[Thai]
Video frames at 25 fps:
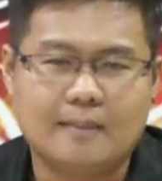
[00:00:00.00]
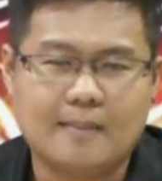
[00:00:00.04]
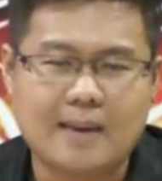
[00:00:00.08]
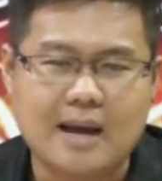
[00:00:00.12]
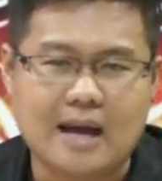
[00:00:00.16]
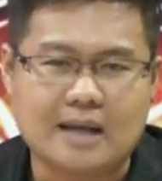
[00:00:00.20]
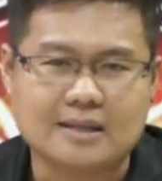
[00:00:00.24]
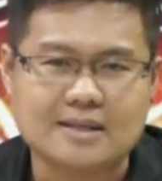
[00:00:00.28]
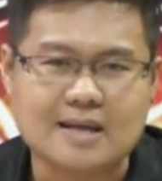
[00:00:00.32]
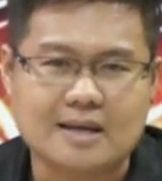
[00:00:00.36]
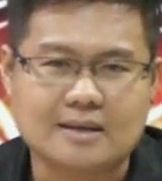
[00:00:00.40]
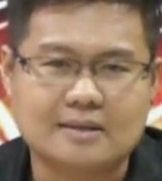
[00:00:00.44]
ม
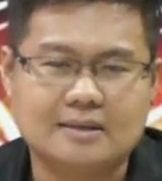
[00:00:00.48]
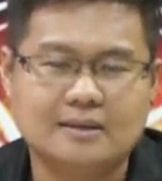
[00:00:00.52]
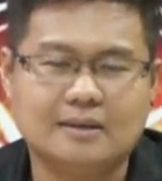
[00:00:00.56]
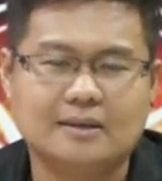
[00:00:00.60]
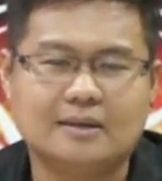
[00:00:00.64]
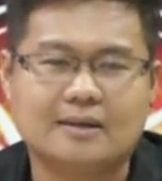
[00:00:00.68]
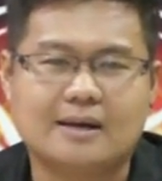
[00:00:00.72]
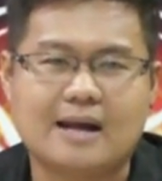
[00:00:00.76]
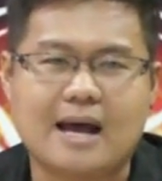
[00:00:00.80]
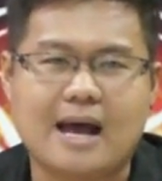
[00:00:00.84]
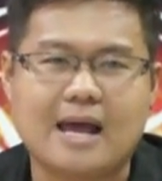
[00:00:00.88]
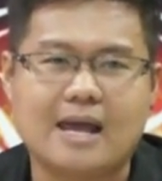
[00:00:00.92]
หาจักรคือ
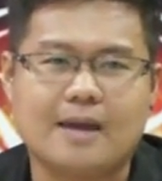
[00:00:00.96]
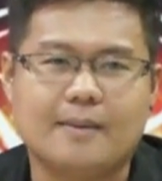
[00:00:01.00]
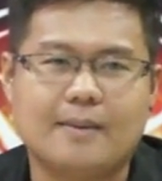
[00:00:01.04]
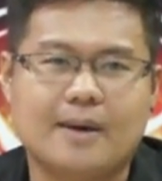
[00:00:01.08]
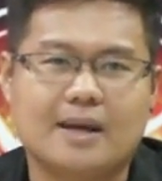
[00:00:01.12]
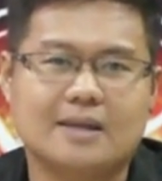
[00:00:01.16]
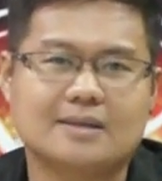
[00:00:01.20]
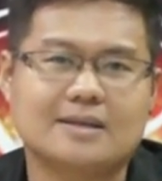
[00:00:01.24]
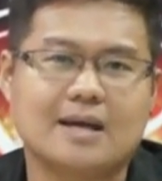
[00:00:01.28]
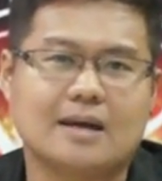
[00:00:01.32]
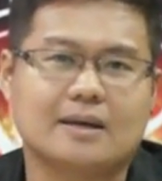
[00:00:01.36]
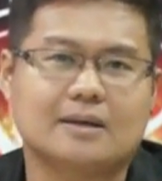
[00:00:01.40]
อะไรม
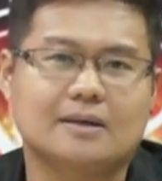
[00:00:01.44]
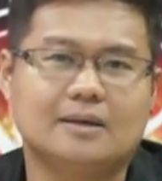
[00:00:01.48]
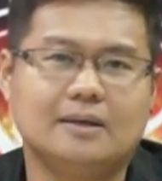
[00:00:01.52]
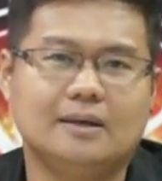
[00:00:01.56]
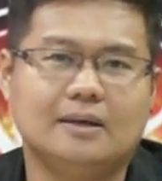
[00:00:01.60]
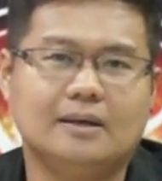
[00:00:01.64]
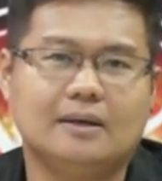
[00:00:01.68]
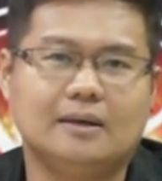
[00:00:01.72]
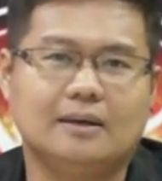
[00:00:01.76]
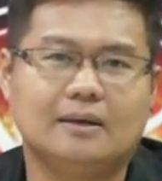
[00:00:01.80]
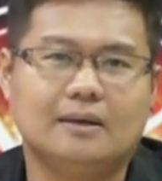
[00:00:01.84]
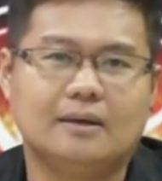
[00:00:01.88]
หาจักร
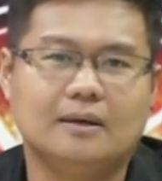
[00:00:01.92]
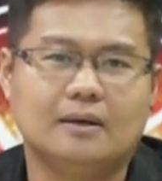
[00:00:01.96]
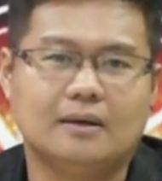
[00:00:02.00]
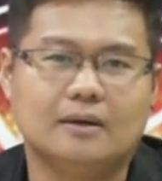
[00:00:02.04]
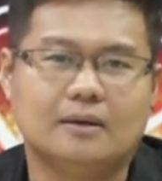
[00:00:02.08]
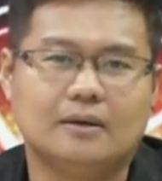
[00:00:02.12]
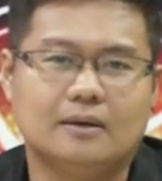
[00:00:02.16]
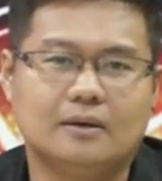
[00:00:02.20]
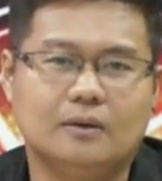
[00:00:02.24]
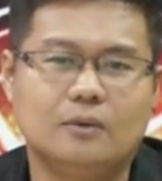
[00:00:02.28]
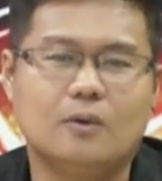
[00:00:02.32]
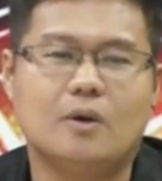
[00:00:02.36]
คือ
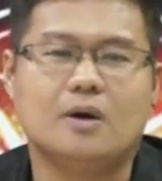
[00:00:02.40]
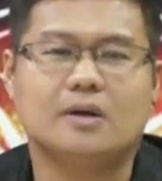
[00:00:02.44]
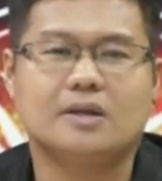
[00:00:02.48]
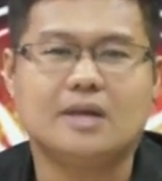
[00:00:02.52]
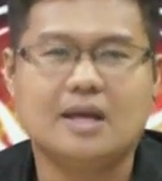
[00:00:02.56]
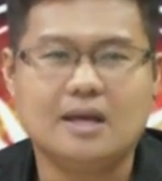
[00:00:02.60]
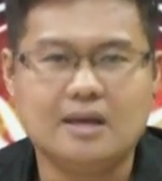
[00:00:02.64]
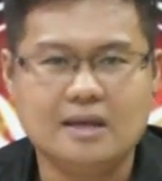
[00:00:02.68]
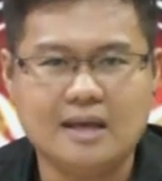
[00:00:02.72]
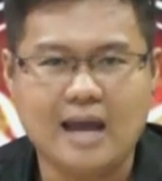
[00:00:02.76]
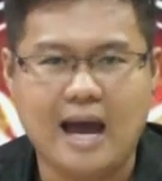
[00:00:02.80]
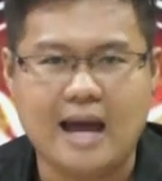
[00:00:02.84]
ดวง
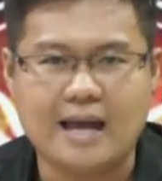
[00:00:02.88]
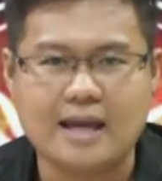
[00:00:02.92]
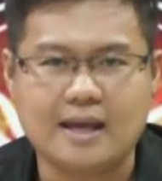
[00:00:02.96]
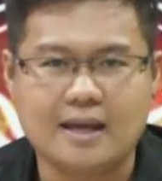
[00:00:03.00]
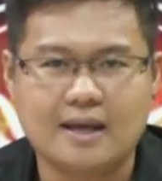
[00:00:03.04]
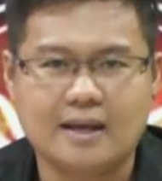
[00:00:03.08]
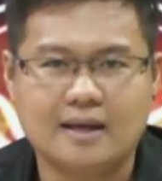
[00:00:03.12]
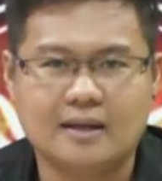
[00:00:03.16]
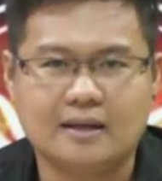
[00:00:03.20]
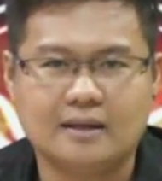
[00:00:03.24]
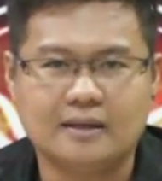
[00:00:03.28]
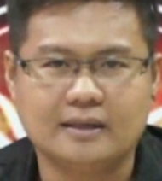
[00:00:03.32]
ยิ่งใหญ่
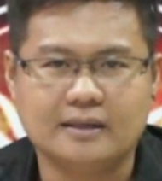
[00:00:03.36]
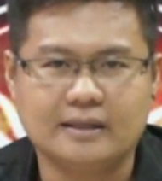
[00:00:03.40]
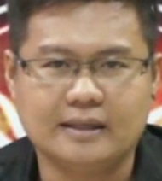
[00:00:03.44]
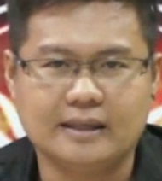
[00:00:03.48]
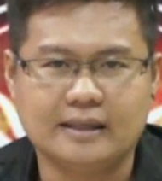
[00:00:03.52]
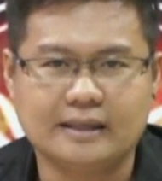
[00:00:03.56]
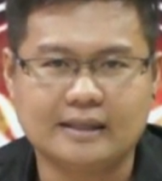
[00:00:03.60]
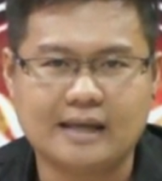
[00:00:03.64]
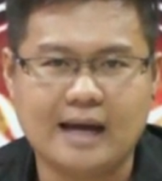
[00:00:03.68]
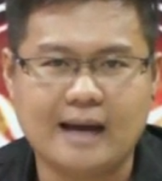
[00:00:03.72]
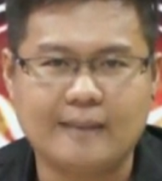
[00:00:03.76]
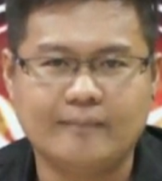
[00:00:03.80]

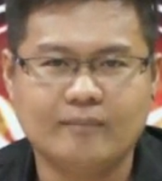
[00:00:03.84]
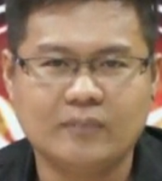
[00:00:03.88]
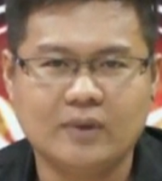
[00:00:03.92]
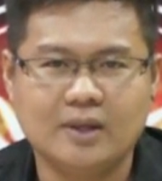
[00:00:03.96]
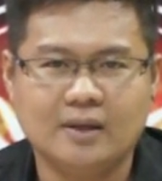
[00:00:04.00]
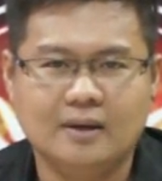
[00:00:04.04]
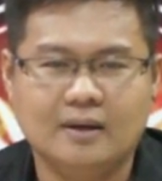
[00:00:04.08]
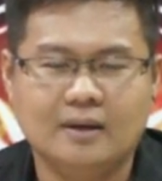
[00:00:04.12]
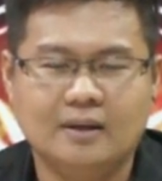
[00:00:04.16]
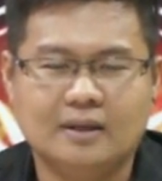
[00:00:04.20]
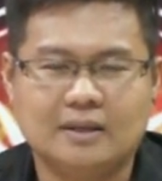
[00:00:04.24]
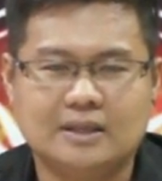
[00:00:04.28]
นะครับ
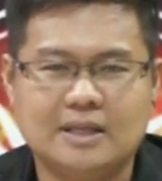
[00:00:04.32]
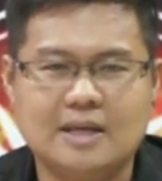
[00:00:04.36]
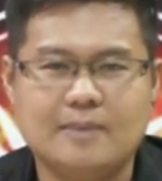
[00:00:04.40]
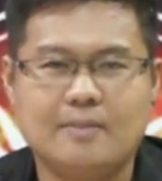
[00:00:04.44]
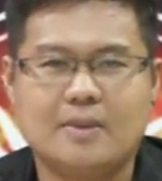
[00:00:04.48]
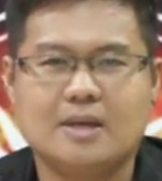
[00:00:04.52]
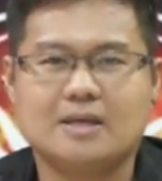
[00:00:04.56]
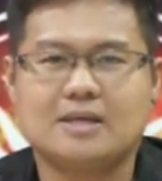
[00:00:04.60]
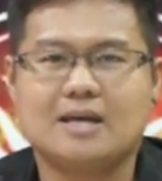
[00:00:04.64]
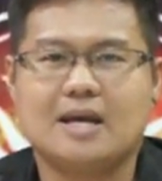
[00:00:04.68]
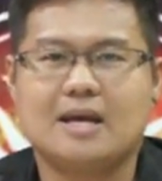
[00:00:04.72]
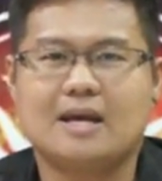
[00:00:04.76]
ที่
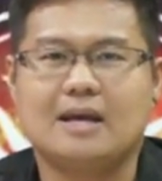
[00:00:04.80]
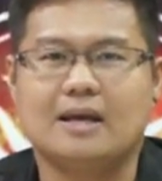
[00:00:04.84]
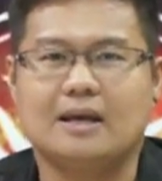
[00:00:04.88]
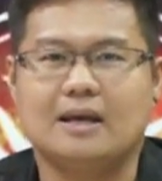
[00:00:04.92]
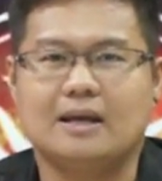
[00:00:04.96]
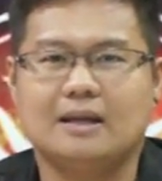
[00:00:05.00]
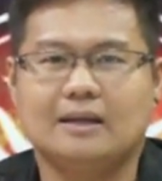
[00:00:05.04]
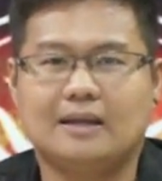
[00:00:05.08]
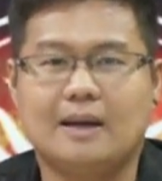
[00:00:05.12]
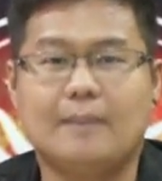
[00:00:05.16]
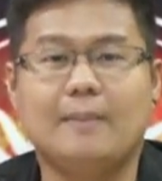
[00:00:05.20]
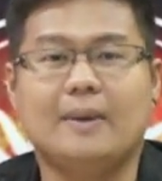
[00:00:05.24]
ไม่ใช่
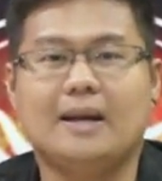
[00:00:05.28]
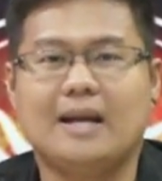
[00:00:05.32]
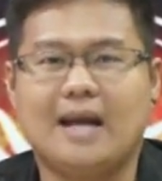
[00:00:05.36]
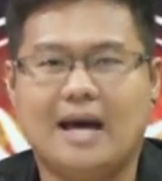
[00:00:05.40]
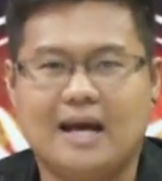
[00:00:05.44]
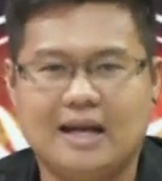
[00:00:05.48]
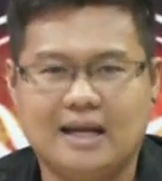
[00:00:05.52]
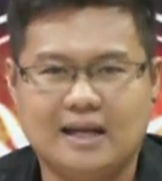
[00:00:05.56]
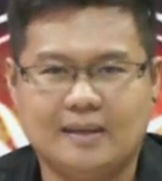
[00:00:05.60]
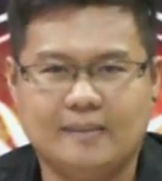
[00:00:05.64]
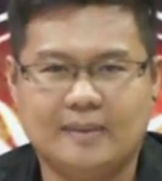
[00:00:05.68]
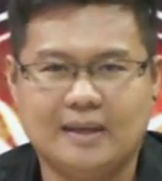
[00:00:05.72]
ธรรม
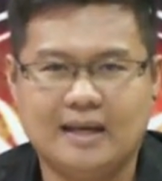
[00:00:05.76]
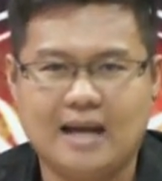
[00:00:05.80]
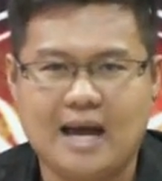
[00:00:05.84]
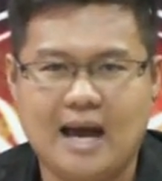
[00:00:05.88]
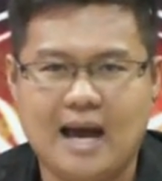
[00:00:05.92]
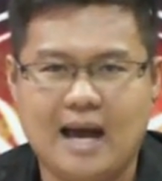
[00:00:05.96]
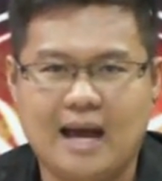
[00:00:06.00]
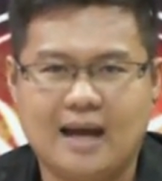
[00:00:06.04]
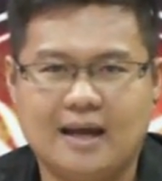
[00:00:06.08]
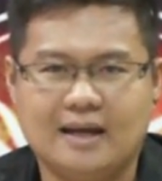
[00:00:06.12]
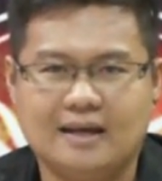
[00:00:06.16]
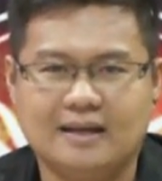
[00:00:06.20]
ดาธรรม
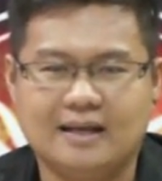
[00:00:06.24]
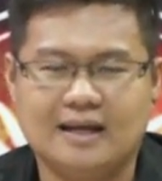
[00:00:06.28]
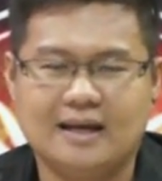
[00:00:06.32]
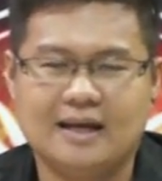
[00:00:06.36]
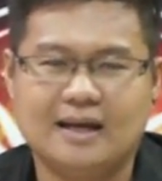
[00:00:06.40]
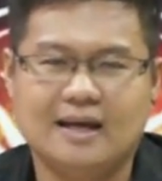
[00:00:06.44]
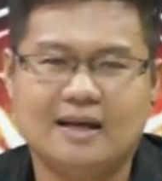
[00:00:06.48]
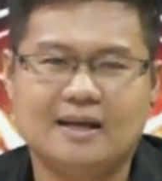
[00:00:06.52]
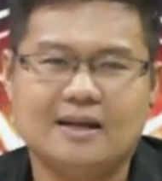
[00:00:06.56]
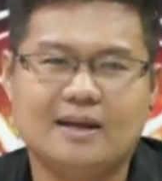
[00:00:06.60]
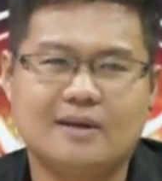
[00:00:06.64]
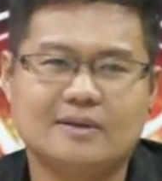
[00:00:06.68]
ดา
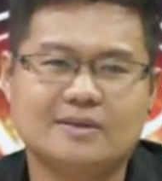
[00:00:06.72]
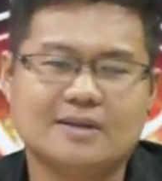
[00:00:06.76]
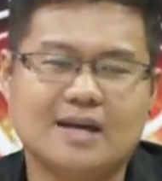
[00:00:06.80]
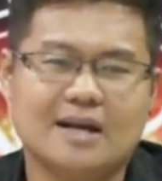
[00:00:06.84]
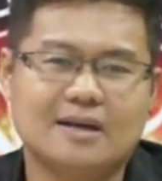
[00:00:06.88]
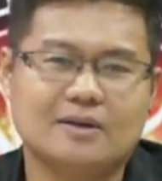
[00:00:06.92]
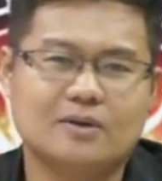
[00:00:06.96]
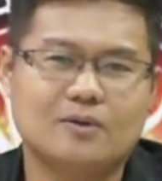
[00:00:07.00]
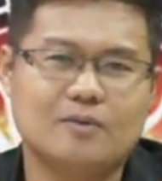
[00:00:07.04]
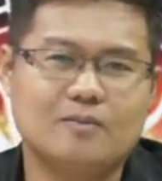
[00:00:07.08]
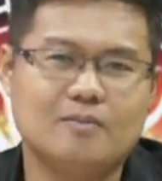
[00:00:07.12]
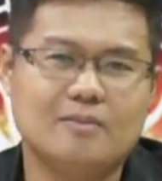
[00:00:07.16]
นะอาจา
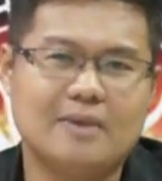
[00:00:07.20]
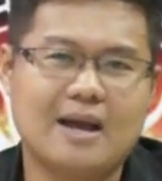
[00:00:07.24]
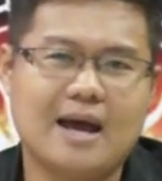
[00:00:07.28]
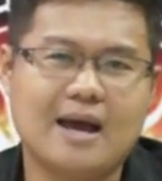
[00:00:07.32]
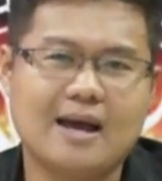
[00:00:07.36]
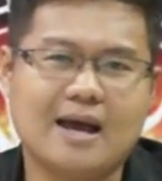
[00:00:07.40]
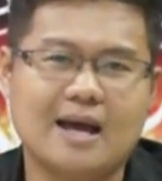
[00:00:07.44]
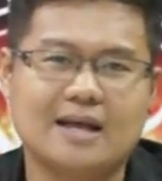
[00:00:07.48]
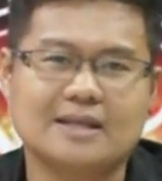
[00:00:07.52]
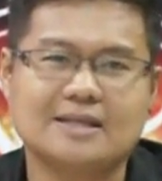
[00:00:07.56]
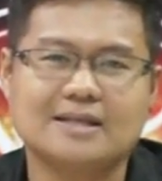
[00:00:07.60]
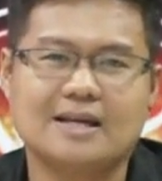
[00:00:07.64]
รย์กุมรั
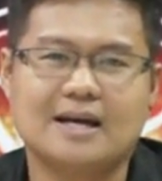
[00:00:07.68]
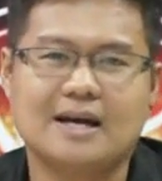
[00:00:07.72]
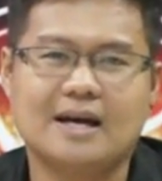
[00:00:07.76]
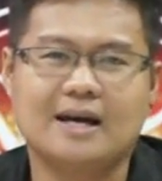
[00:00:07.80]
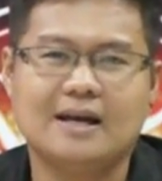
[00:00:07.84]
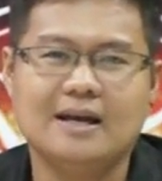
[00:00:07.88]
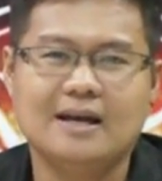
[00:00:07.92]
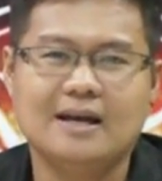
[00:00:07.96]
กอาจจะ